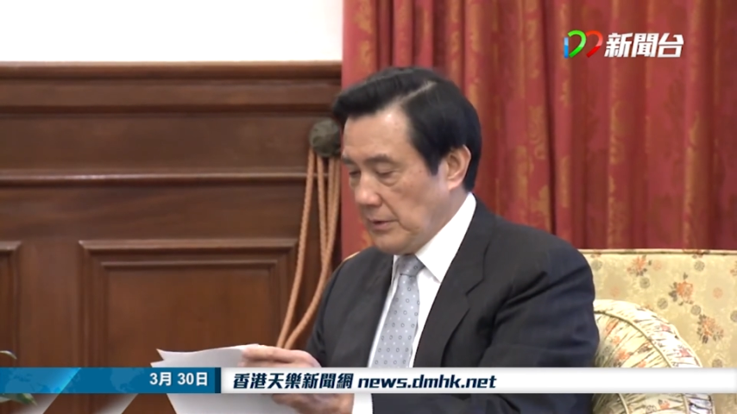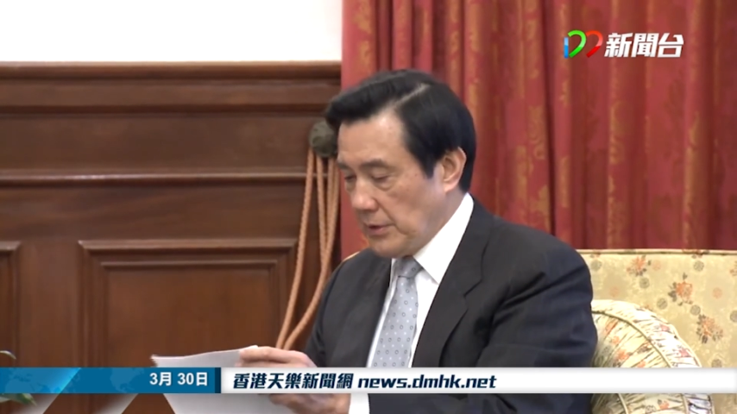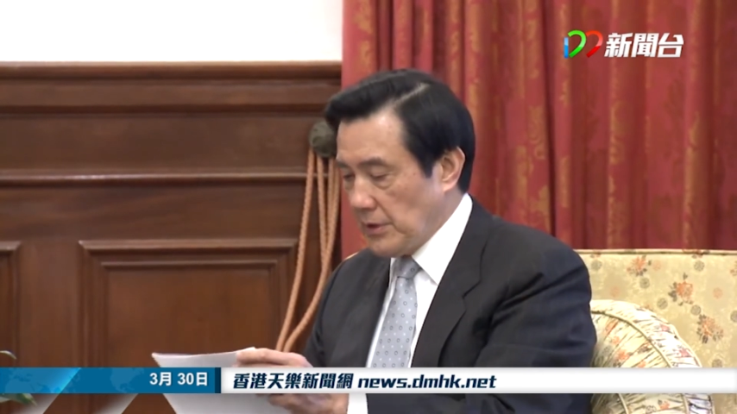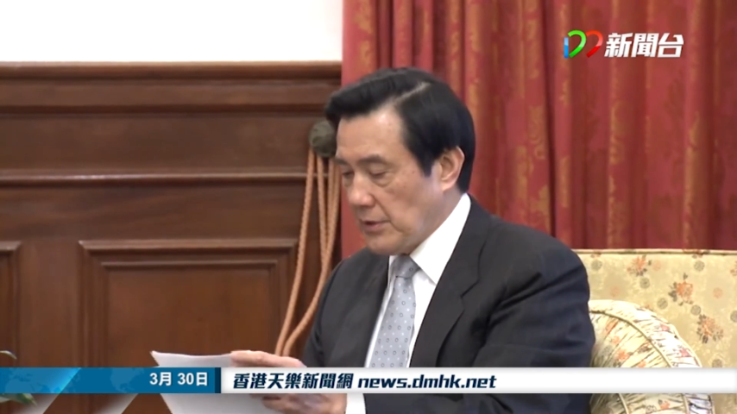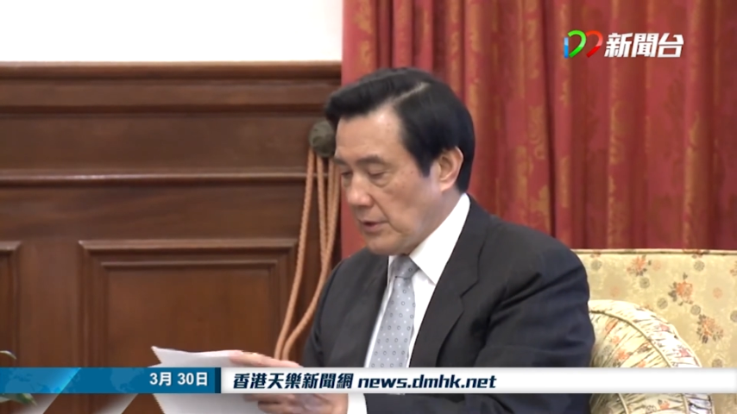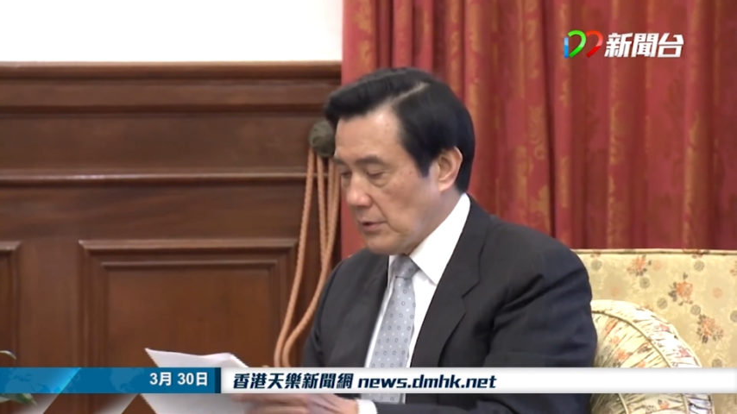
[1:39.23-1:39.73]

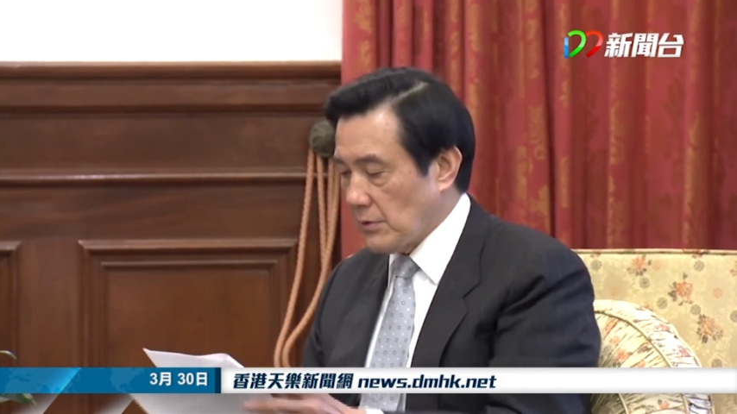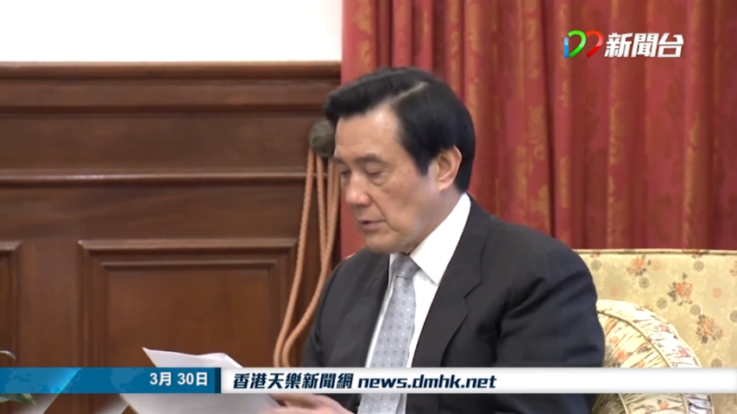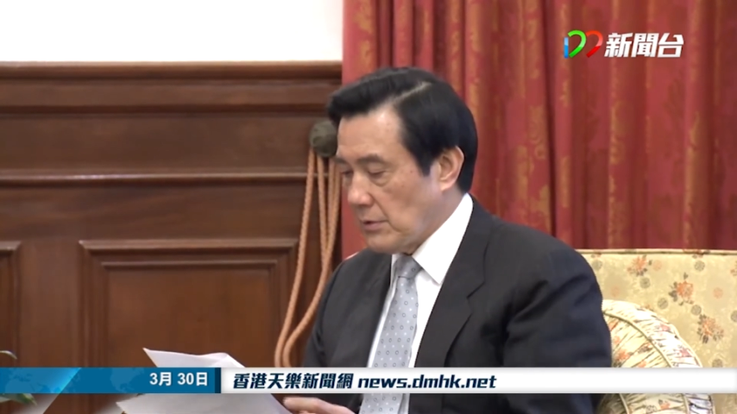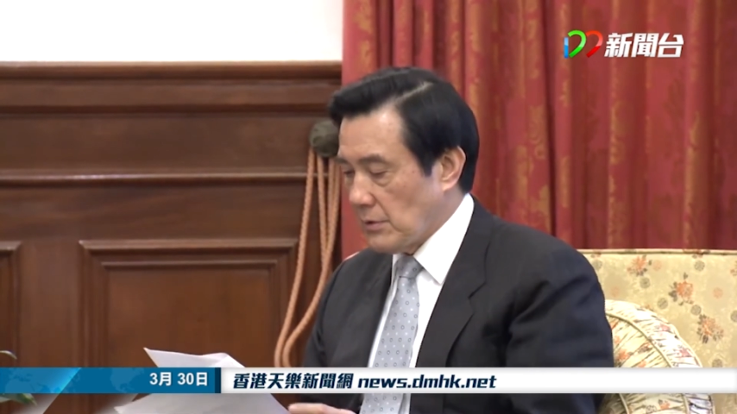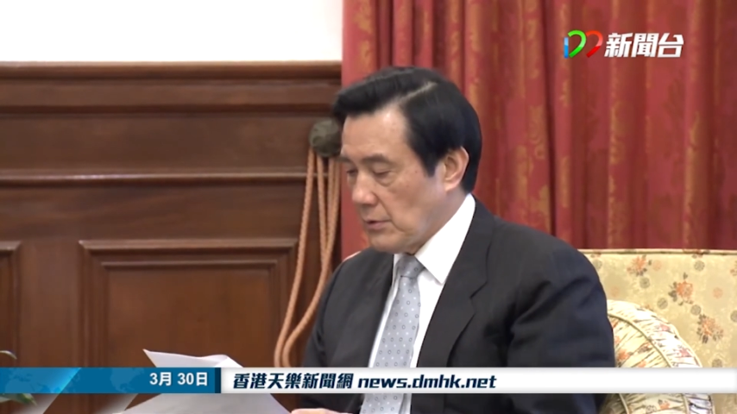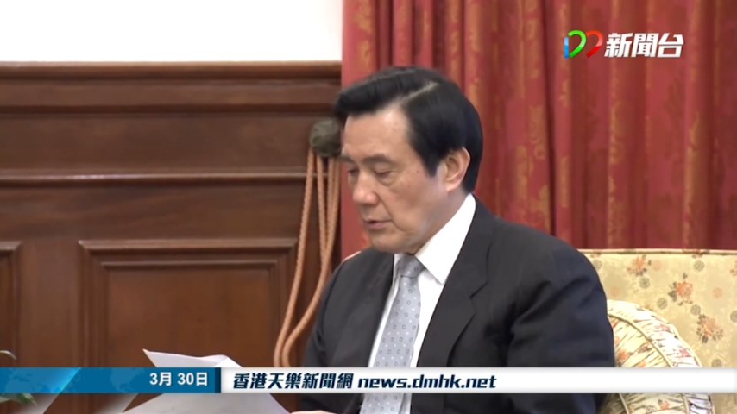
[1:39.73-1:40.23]
这些都
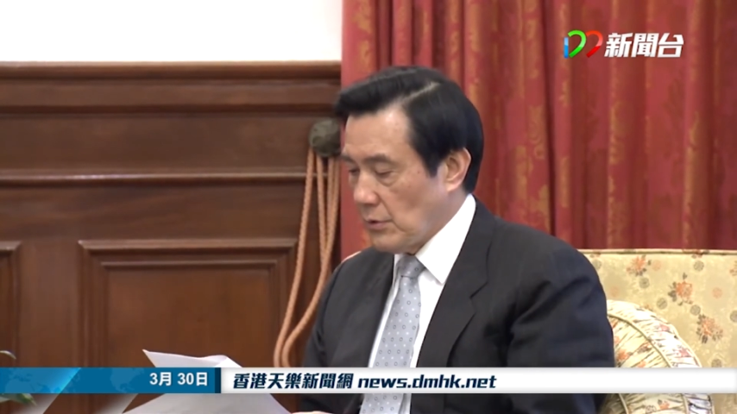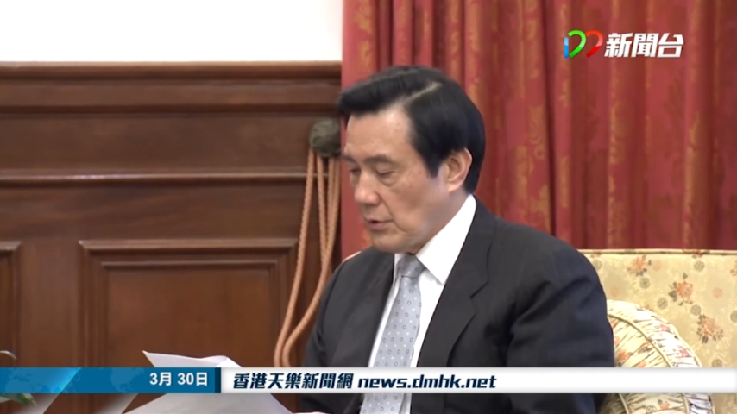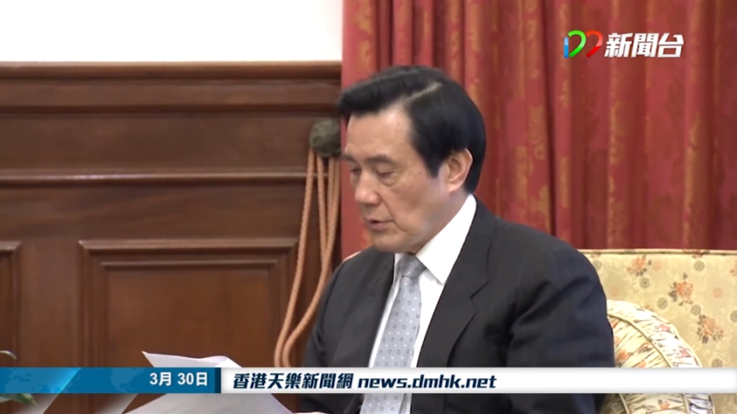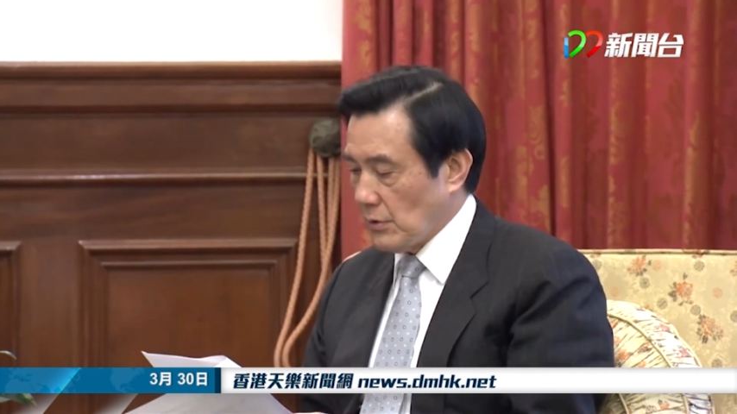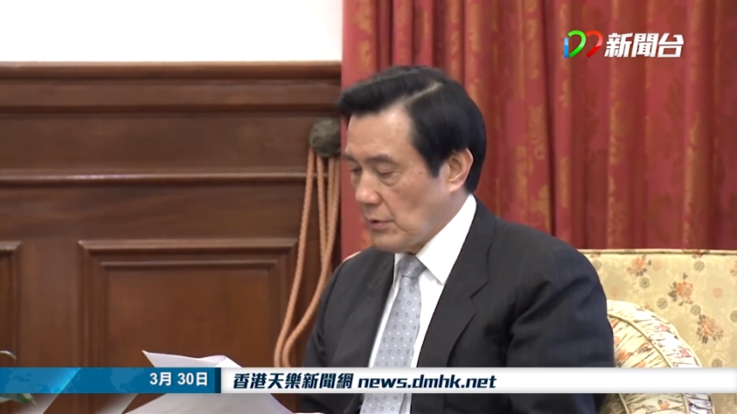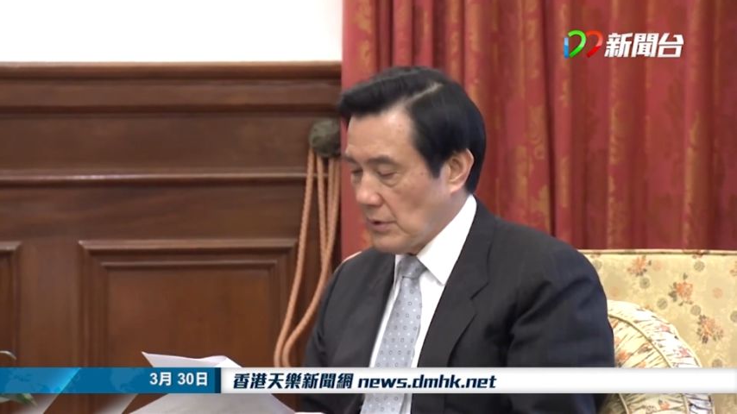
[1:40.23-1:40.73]
是具
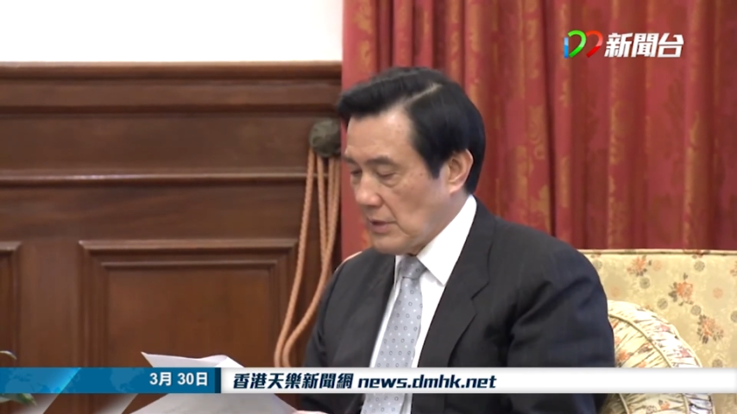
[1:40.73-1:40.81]
有